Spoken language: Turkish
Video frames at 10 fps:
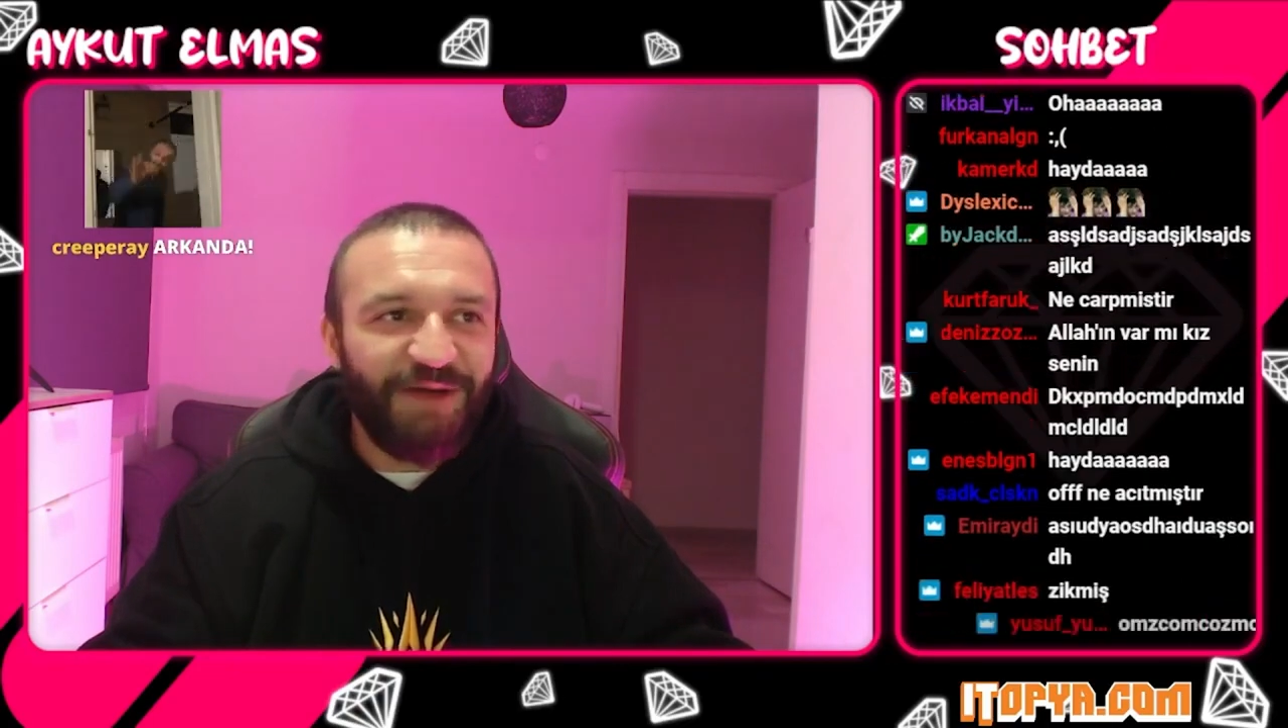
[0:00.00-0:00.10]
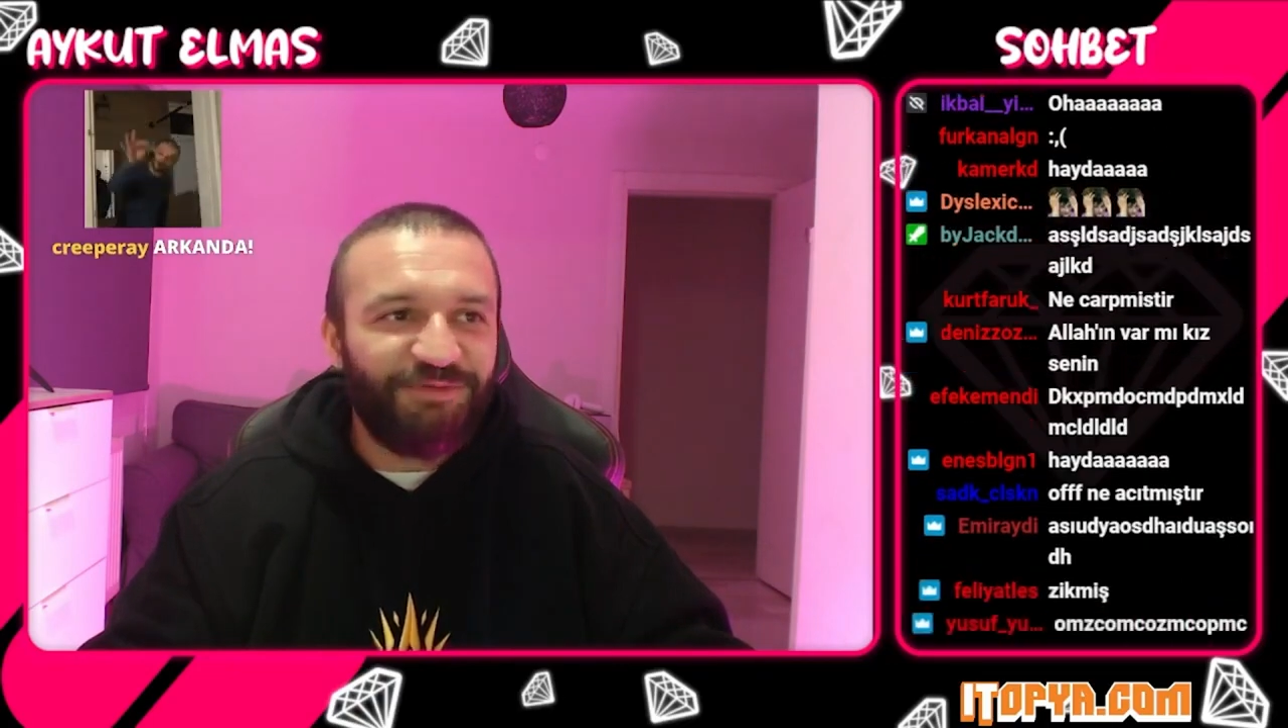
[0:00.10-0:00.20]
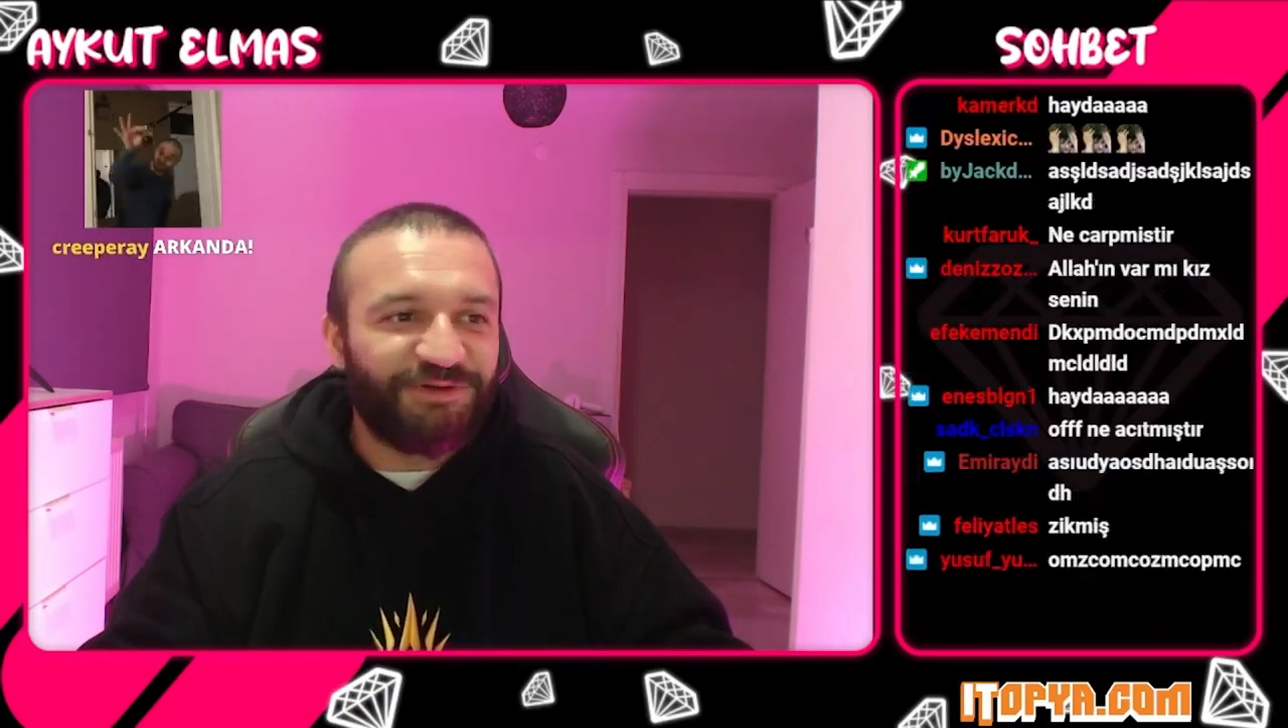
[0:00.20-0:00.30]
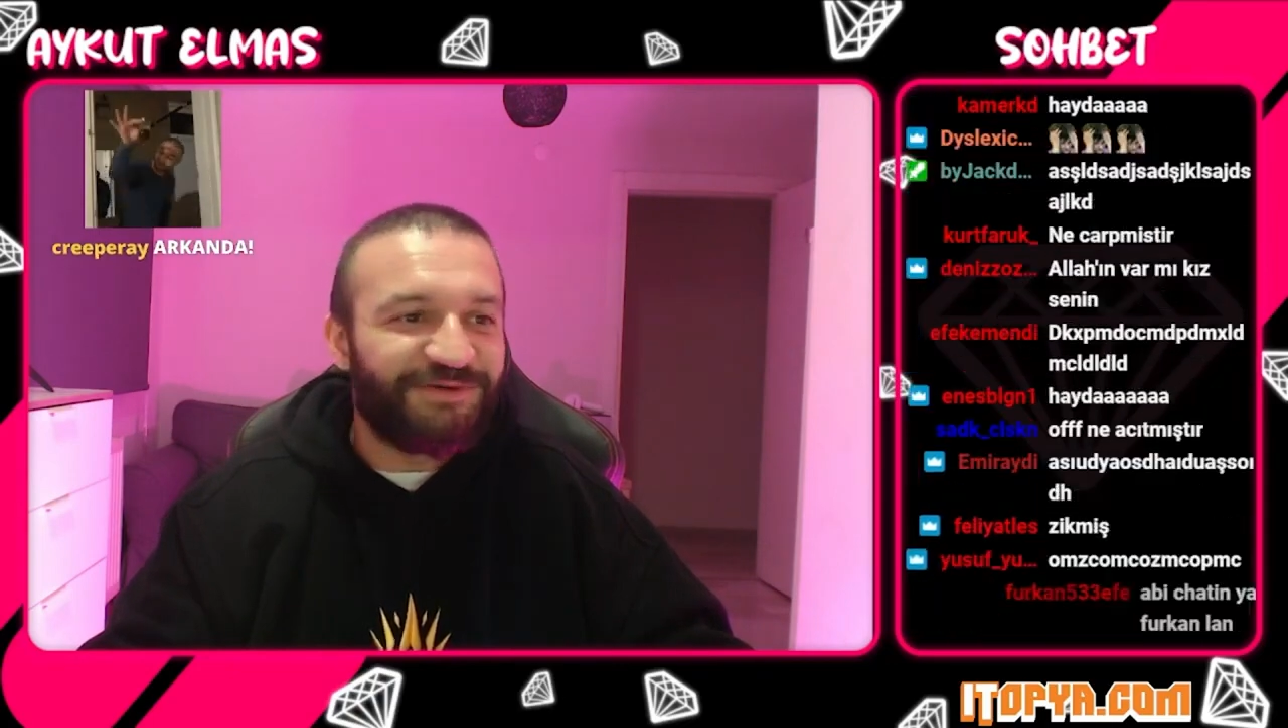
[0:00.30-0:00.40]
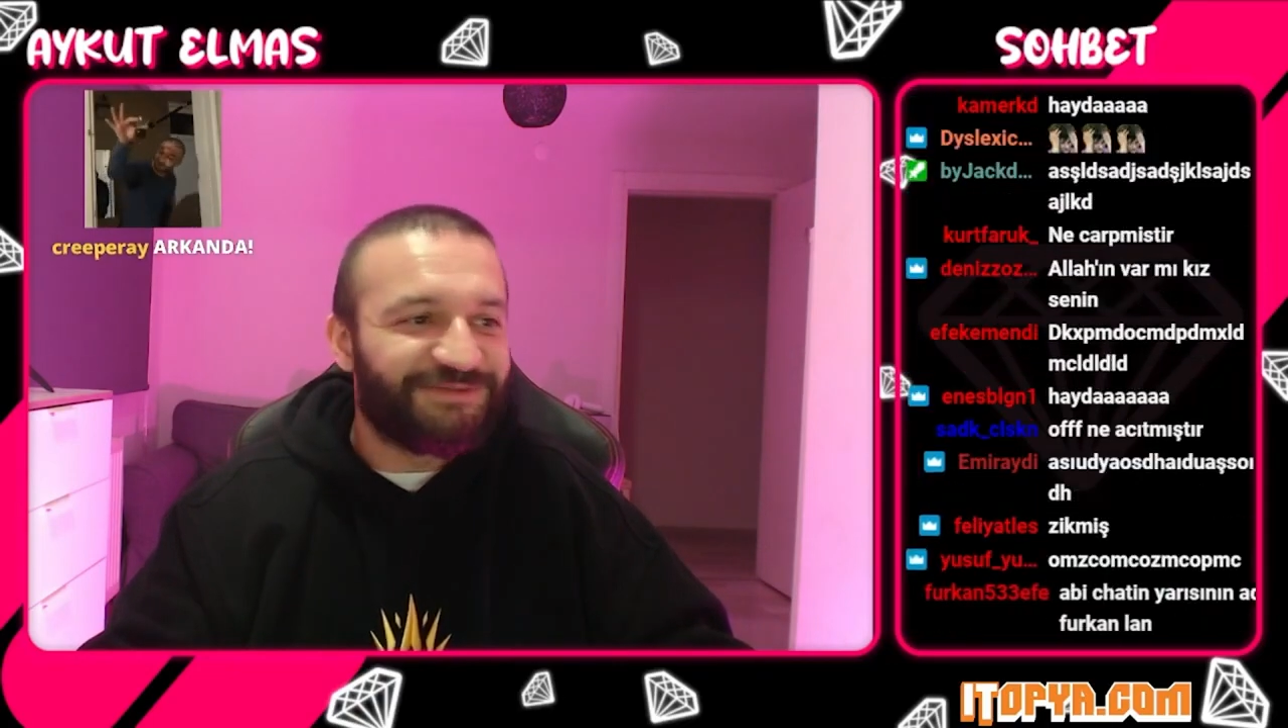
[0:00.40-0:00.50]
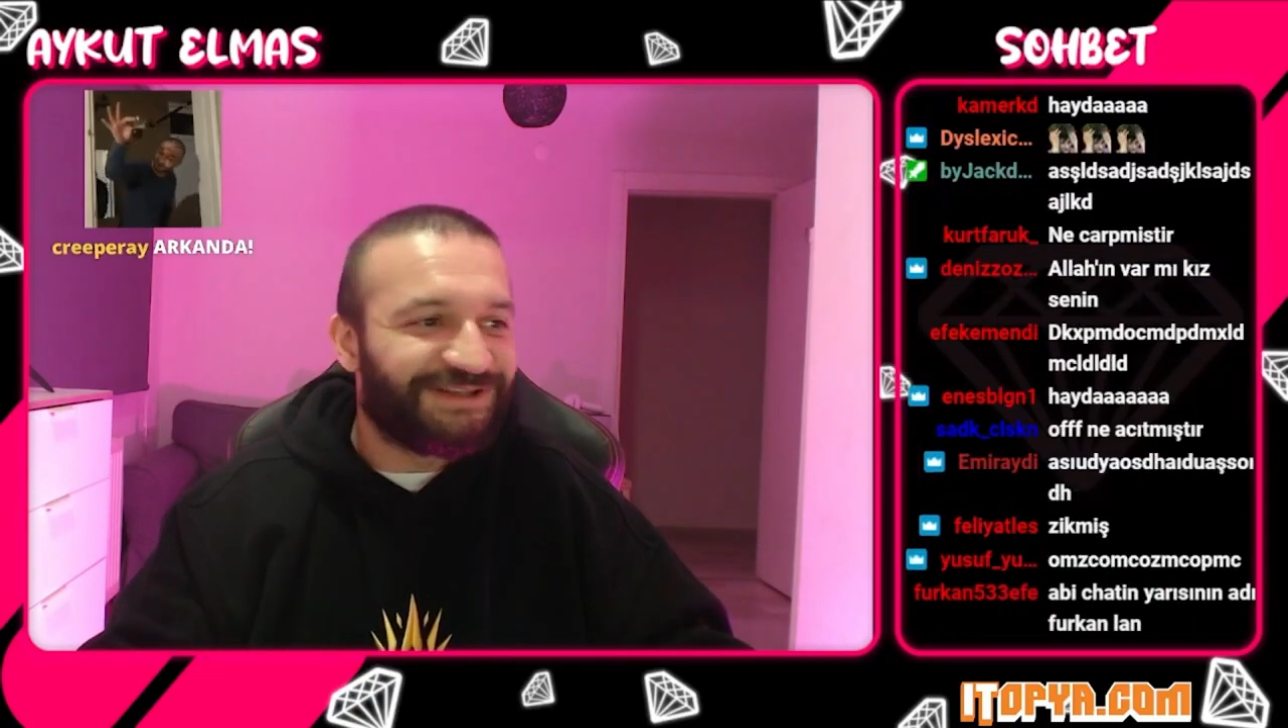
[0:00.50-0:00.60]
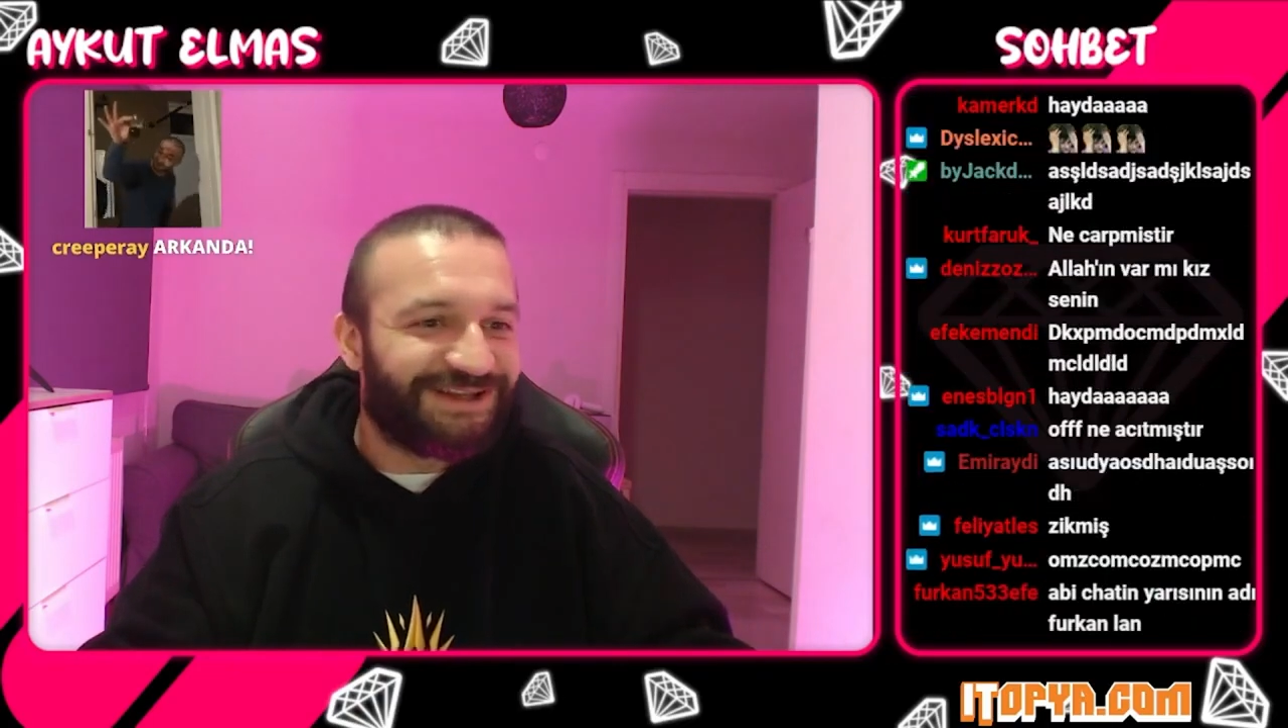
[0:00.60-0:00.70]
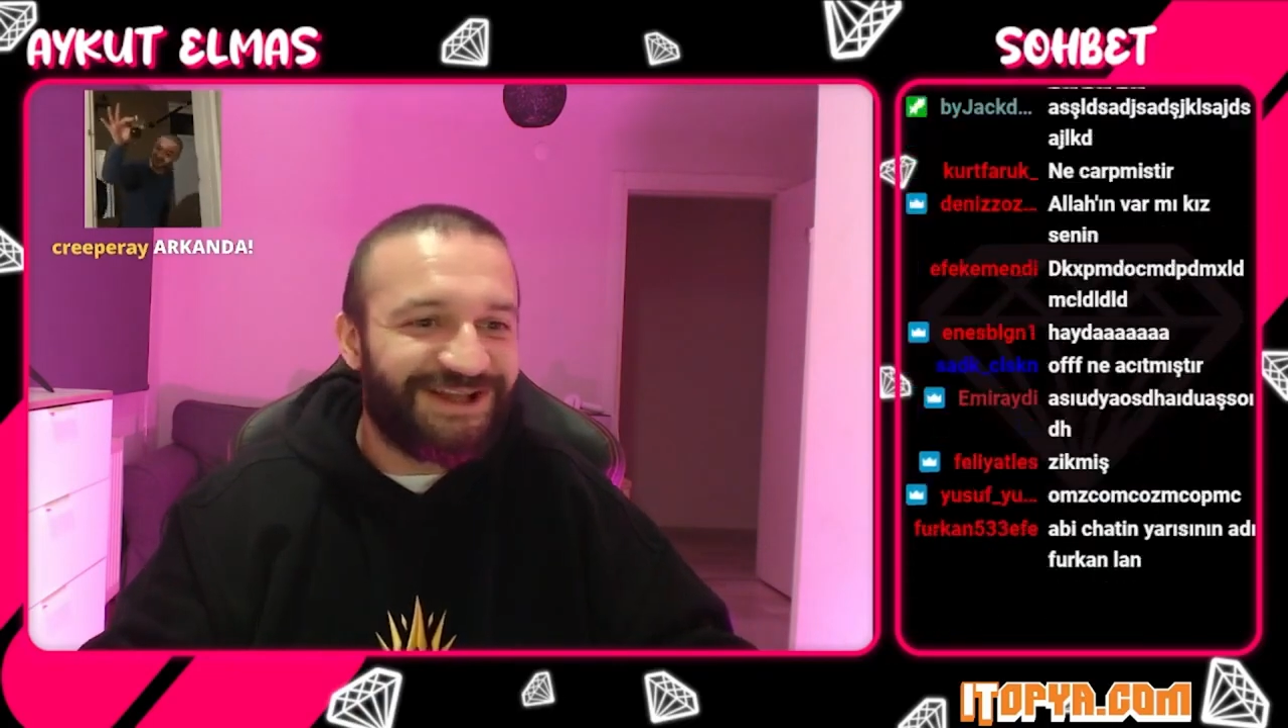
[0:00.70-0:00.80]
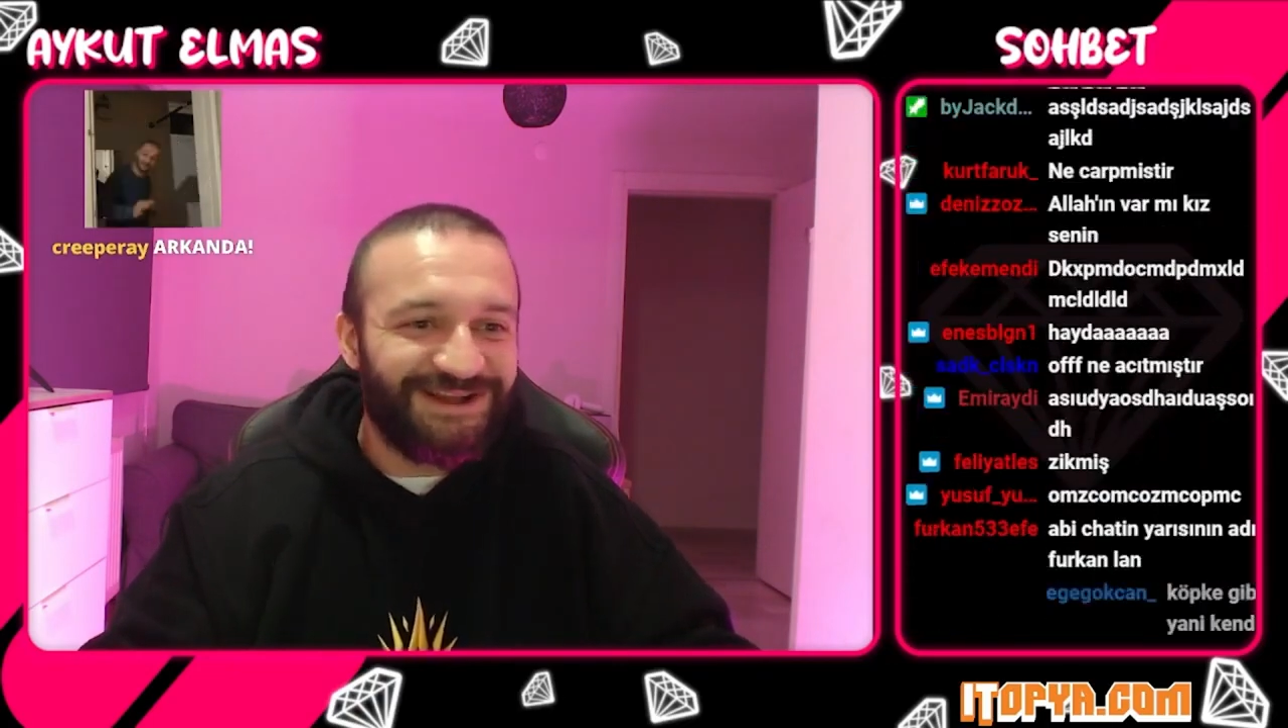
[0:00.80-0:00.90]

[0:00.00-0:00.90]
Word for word: yapıyorum ama ne?